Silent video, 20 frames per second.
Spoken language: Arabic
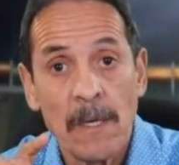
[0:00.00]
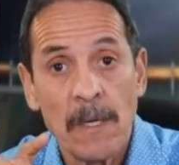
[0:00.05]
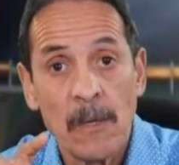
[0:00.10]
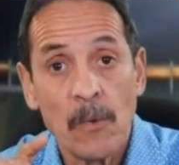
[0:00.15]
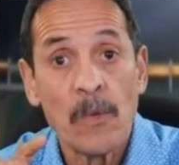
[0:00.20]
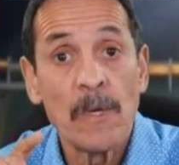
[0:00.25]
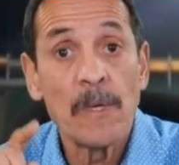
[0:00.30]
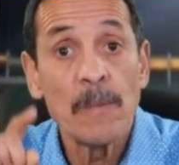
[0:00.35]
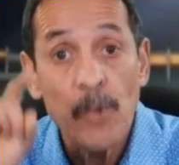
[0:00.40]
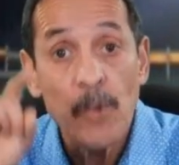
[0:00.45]

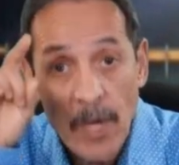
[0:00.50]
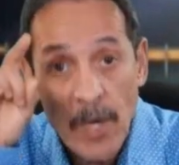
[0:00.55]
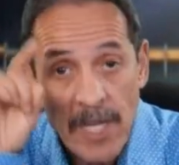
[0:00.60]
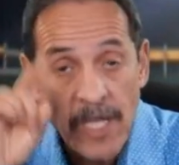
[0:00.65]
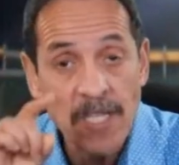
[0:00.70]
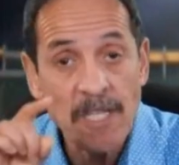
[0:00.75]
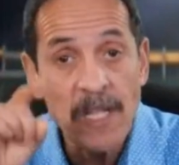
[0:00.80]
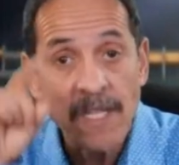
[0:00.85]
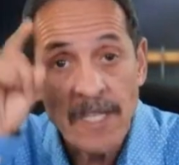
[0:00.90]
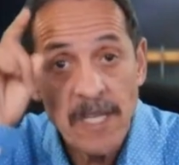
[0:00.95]

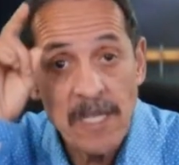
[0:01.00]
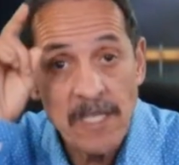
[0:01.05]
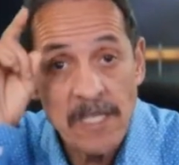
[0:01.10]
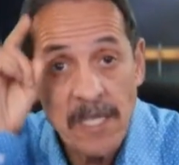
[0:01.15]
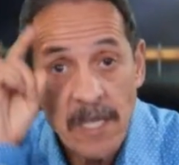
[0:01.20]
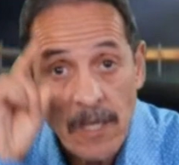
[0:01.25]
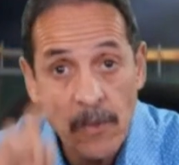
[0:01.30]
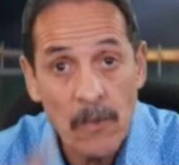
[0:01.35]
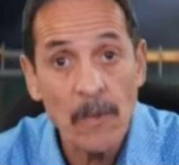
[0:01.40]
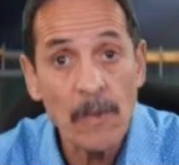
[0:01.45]
والمخرج الذي
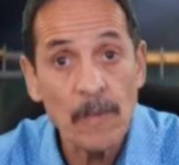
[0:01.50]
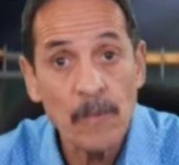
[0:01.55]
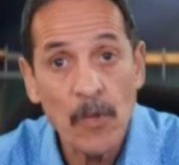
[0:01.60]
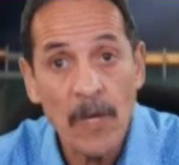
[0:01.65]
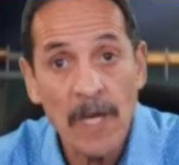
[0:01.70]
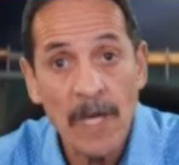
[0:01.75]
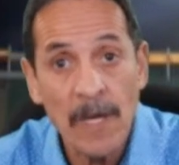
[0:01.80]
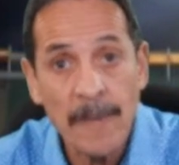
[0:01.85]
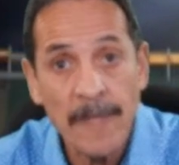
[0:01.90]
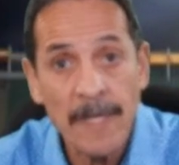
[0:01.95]
سينقل
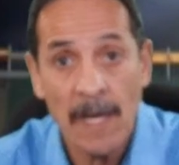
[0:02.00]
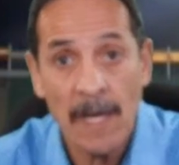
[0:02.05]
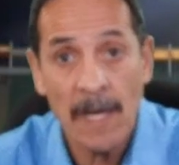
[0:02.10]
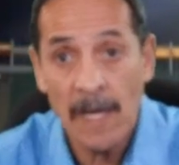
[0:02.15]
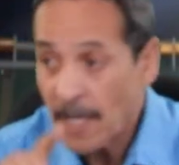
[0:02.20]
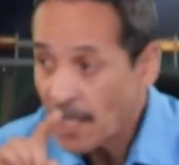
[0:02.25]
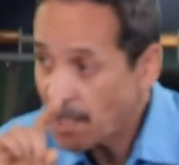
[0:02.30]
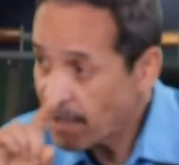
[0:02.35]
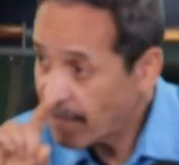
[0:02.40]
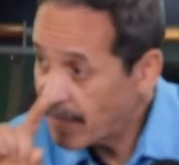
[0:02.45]
المقابله
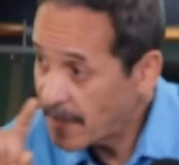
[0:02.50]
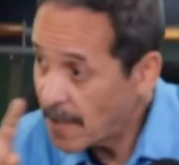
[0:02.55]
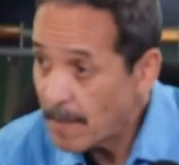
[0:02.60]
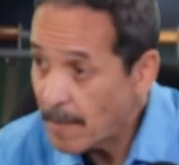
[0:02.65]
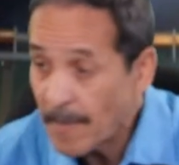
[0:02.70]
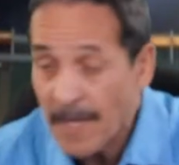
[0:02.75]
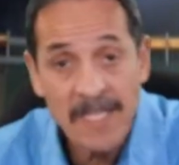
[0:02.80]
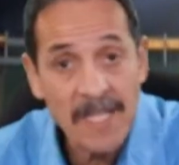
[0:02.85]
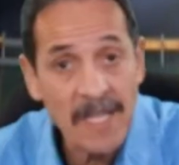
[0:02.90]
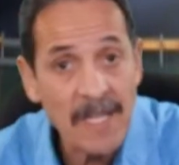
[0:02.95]
راه شفنا
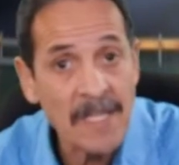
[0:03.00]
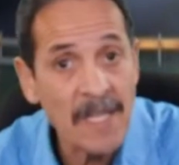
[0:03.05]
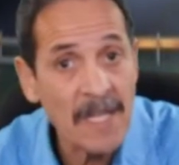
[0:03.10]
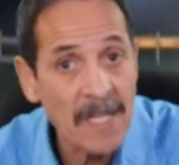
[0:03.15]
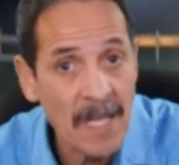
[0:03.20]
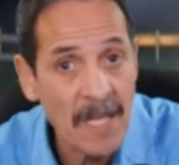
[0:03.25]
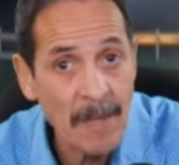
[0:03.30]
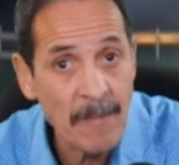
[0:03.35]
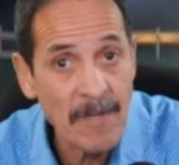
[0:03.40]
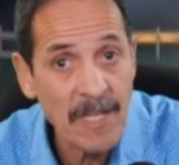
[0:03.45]
المهزله ديال
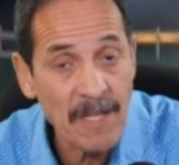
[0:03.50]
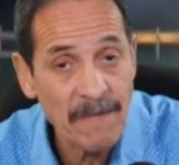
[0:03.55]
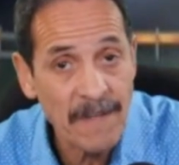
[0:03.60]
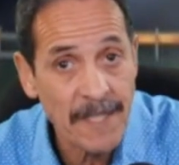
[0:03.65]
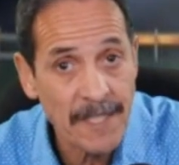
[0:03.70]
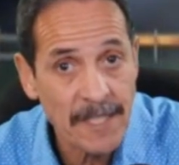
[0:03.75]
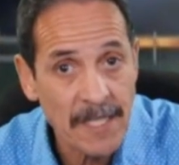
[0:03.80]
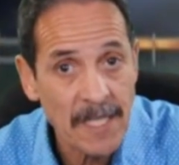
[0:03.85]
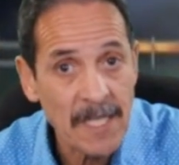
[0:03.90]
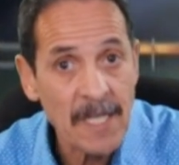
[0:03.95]
العام اللي
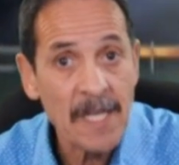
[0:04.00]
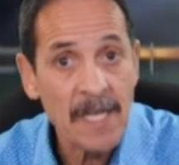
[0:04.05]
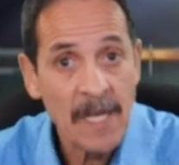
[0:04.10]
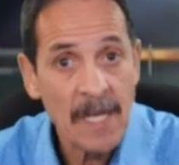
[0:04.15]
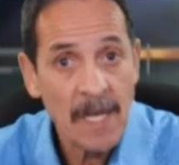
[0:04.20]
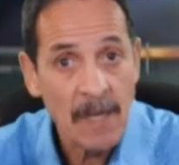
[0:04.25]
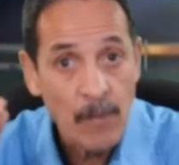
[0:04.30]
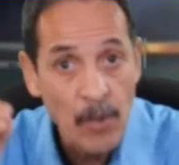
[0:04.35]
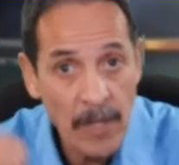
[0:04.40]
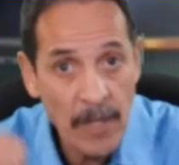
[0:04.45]
فات
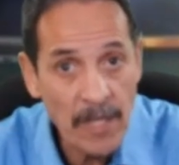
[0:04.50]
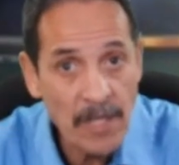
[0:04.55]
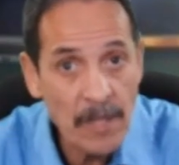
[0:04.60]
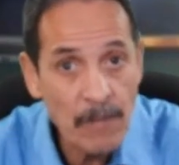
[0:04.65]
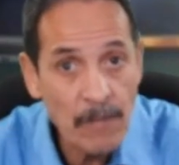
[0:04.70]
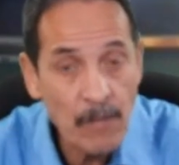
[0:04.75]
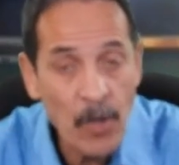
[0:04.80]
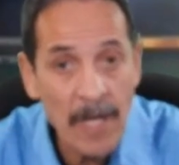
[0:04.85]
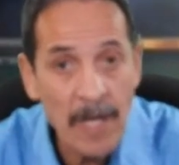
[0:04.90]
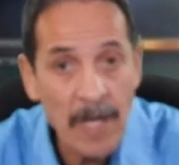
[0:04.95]
مخرج
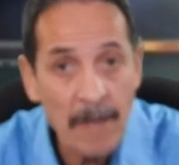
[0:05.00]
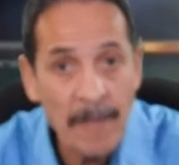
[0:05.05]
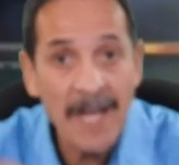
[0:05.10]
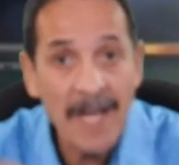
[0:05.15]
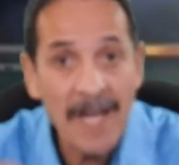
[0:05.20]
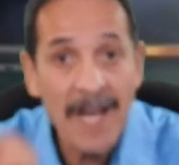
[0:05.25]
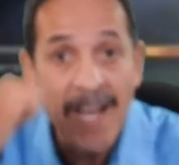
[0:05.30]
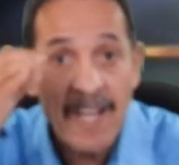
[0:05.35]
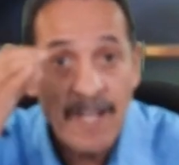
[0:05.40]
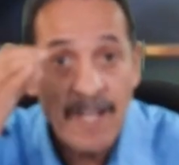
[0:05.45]
المقابله
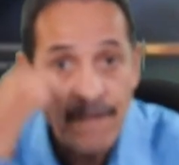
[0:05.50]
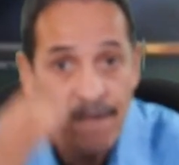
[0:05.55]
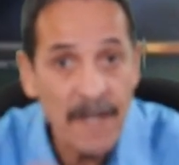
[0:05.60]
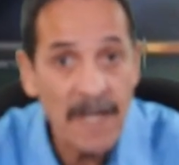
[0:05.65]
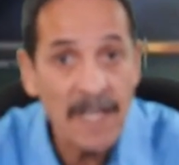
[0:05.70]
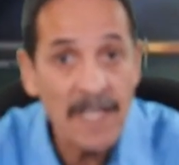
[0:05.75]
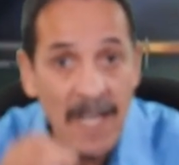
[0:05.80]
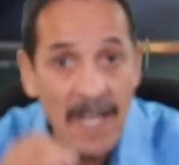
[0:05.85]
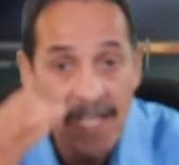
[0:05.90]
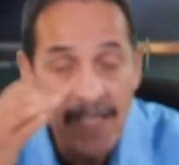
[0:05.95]
اخفى
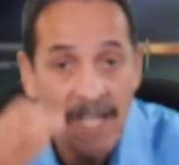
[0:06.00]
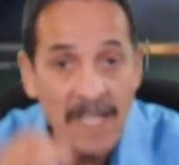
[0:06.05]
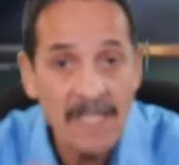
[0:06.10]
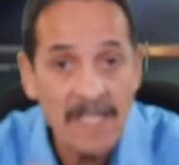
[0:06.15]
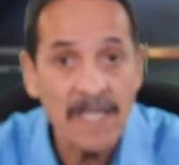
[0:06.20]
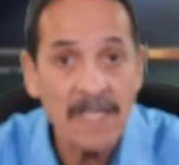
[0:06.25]
لقطه